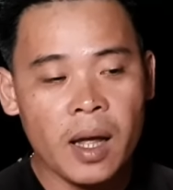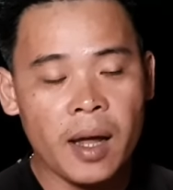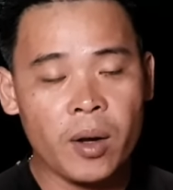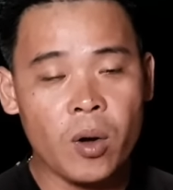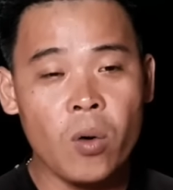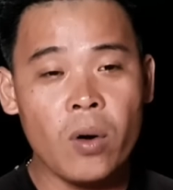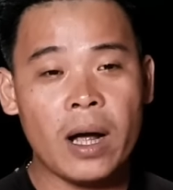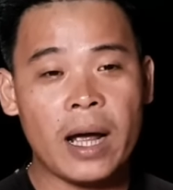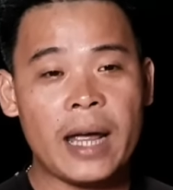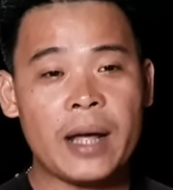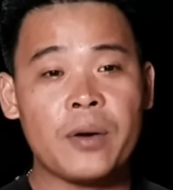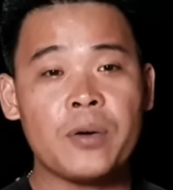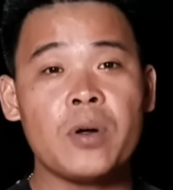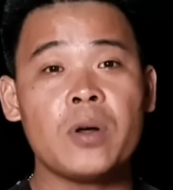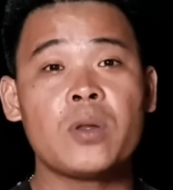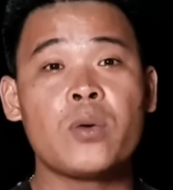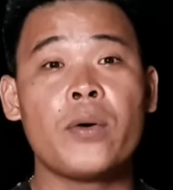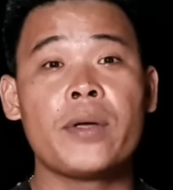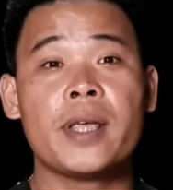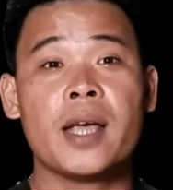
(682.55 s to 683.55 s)
cô hai có nói
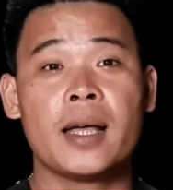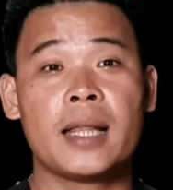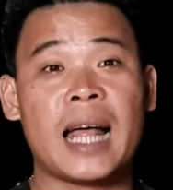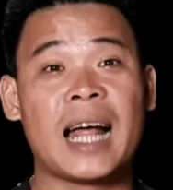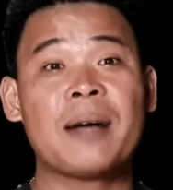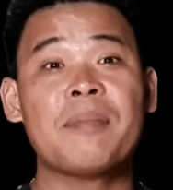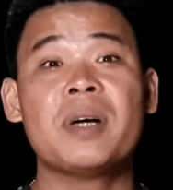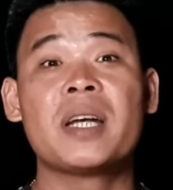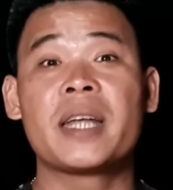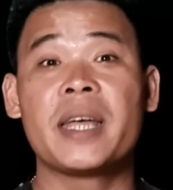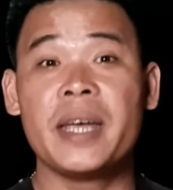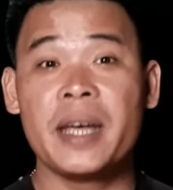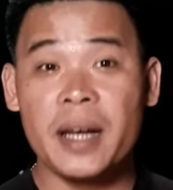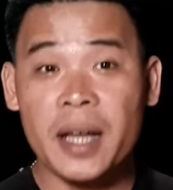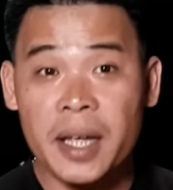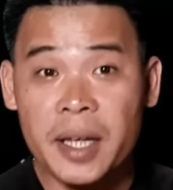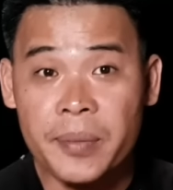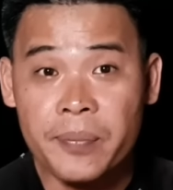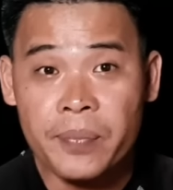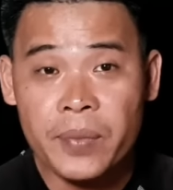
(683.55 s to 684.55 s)
thôi về thẳng bên kia
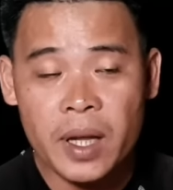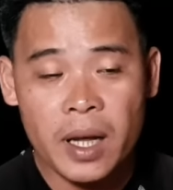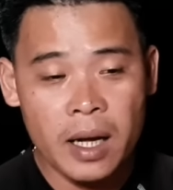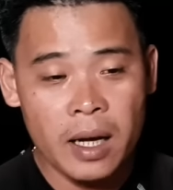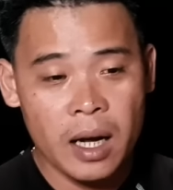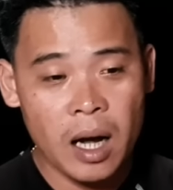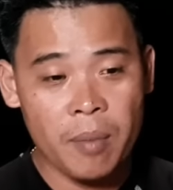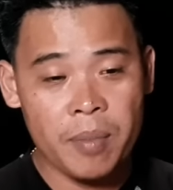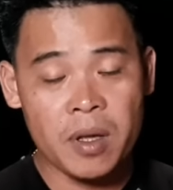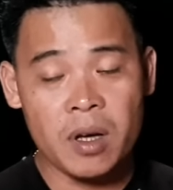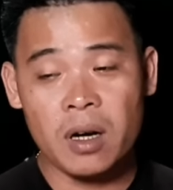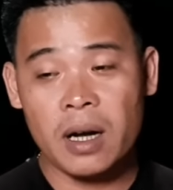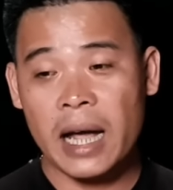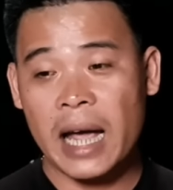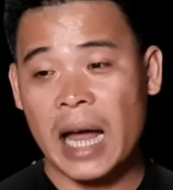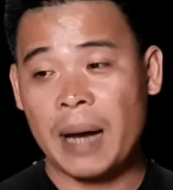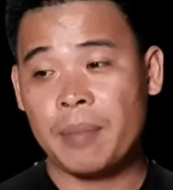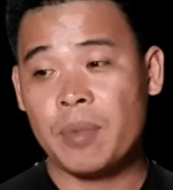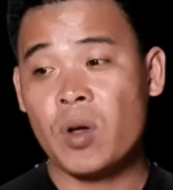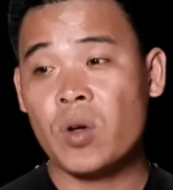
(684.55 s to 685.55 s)
đi ông dượng
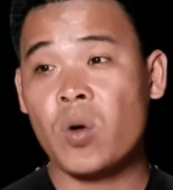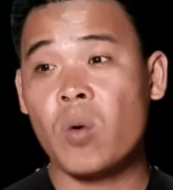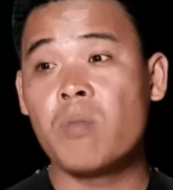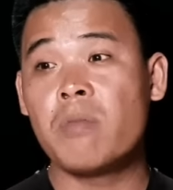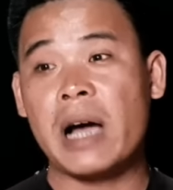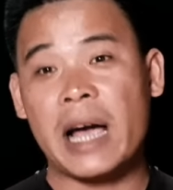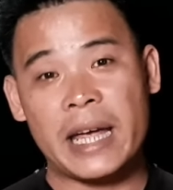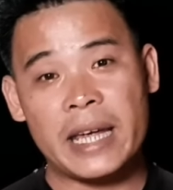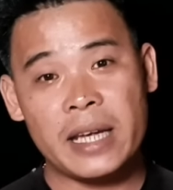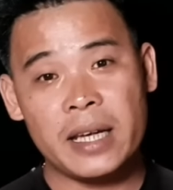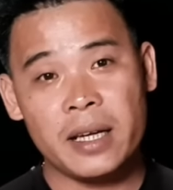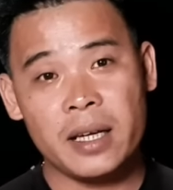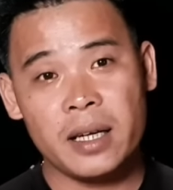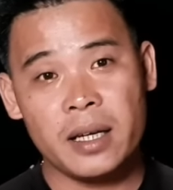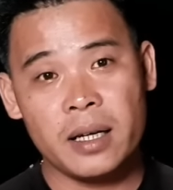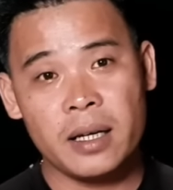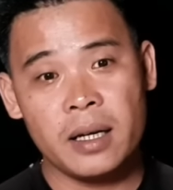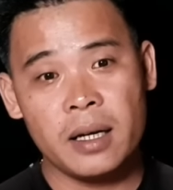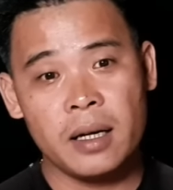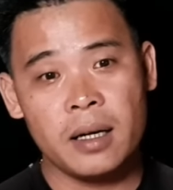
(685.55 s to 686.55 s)
hai cũng nói cũng mày
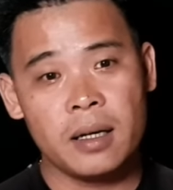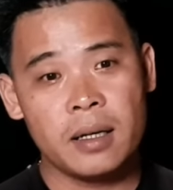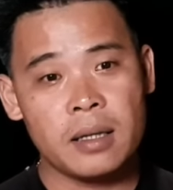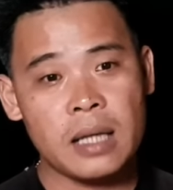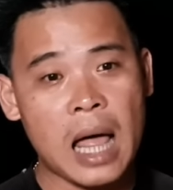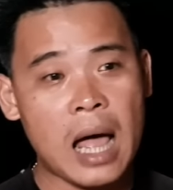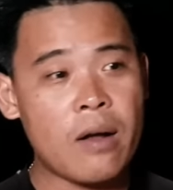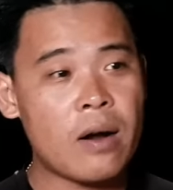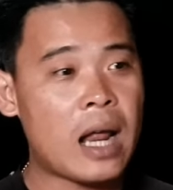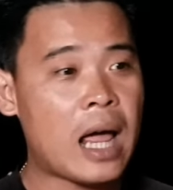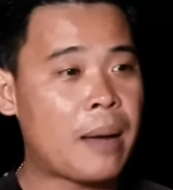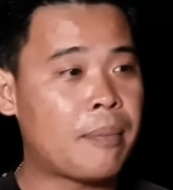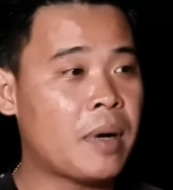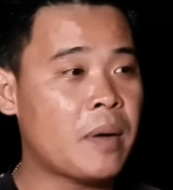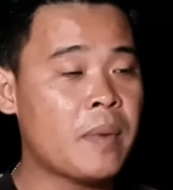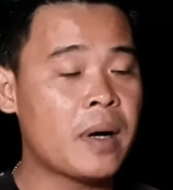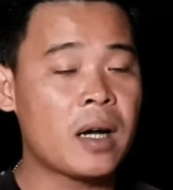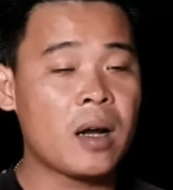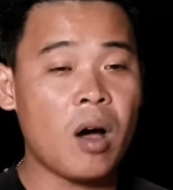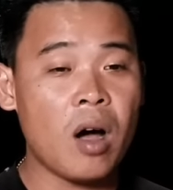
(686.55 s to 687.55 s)
tao làm ở
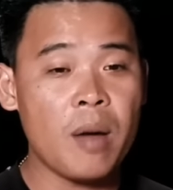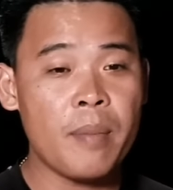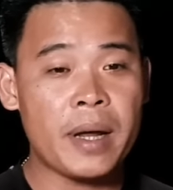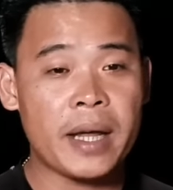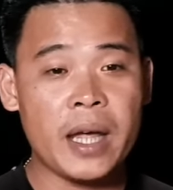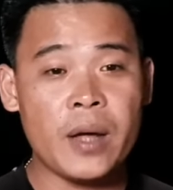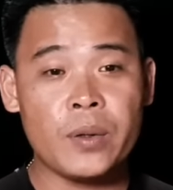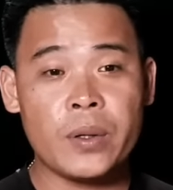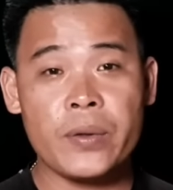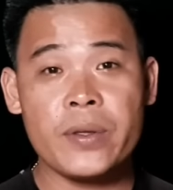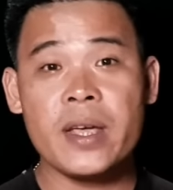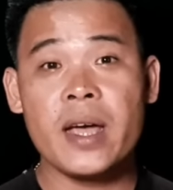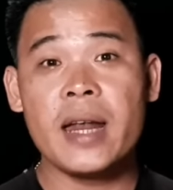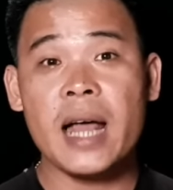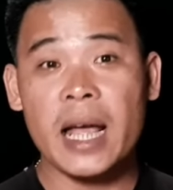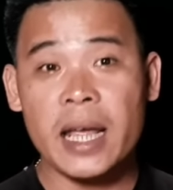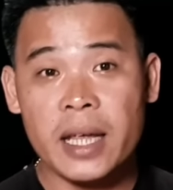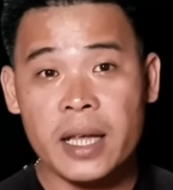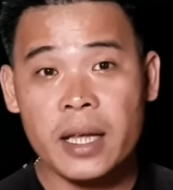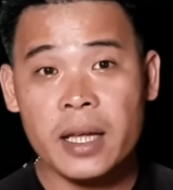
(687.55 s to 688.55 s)
bên đó mày kêu tao về
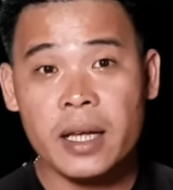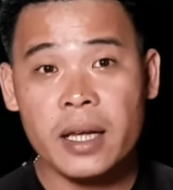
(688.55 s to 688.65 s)
đây